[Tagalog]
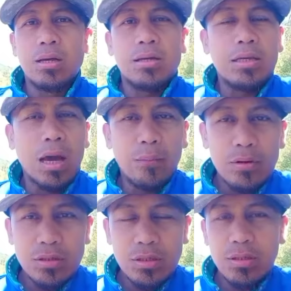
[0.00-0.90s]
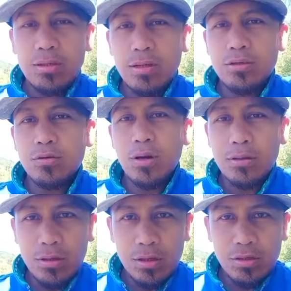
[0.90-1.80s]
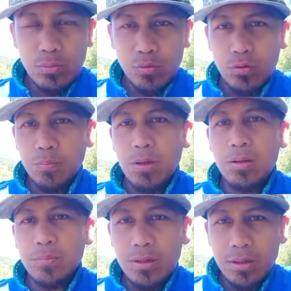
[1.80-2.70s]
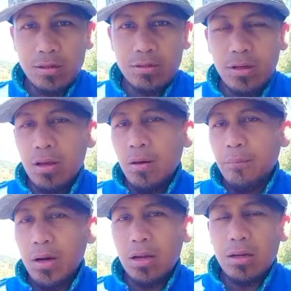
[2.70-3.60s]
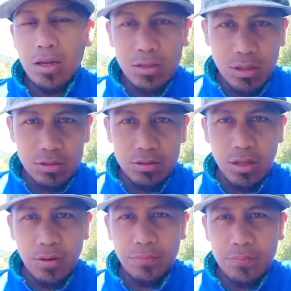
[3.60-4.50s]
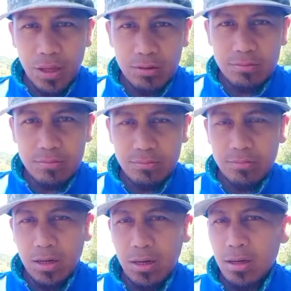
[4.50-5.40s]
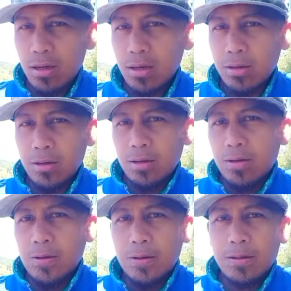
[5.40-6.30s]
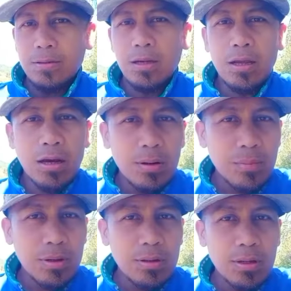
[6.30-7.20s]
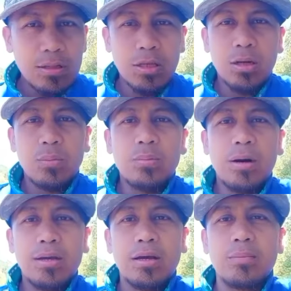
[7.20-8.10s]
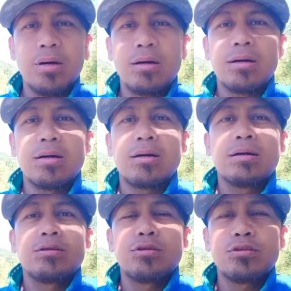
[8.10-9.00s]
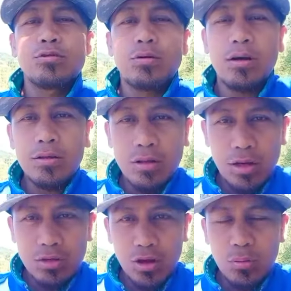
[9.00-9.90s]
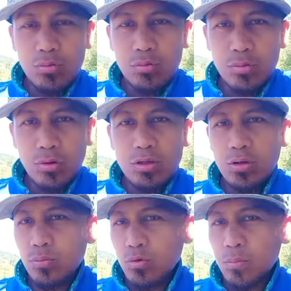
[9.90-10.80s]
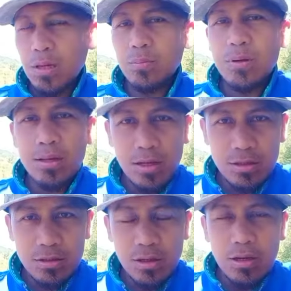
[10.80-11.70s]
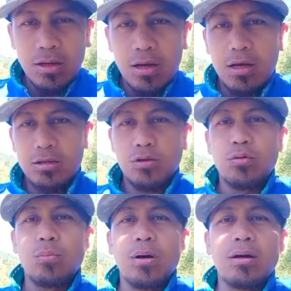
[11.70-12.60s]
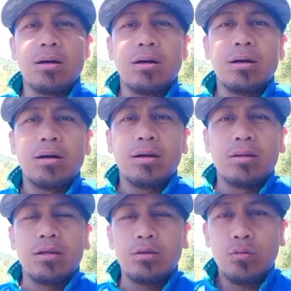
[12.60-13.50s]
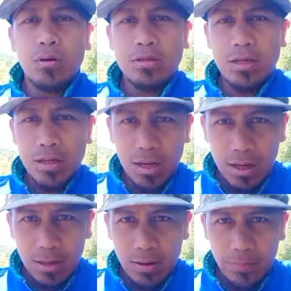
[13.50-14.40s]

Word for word: Yamashita Treasure Hunting sa buong Pilipinas. Mga latest update, mga uh, na-recover ng ating kababayang mga treasure hunter sa kabundukan sa buong Pilipinas at yung mga natuklasan nilang